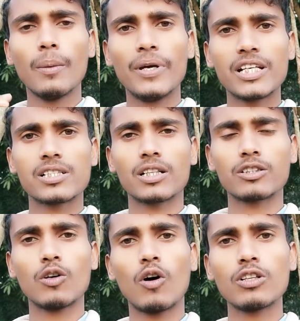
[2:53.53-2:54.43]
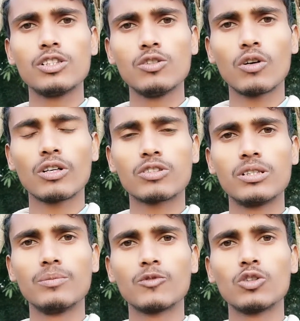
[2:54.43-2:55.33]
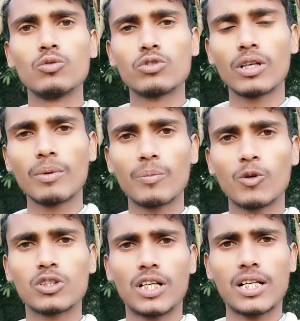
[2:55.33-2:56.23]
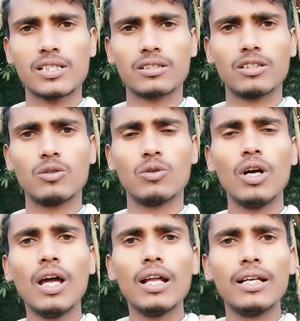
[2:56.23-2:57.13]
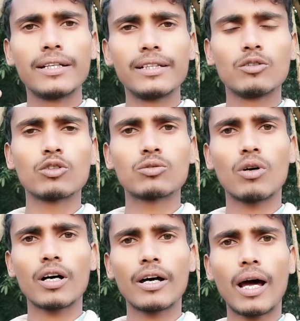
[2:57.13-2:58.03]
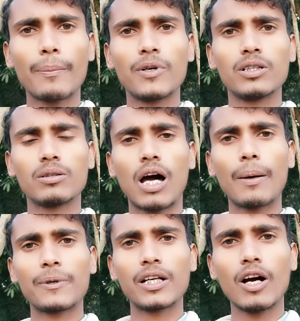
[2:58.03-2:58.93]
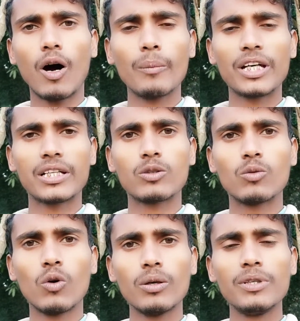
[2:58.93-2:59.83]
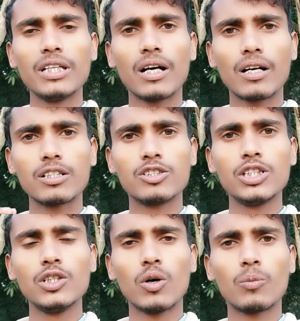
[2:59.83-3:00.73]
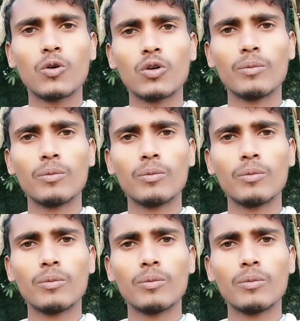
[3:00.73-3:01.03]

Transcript: भेज सकते हो और जियो के सिम को दूसरे में पोर्ट करा सकते हो लेकिन दोस्तों अगर आप आपके गाँव में कोई भी अगर जियो फोन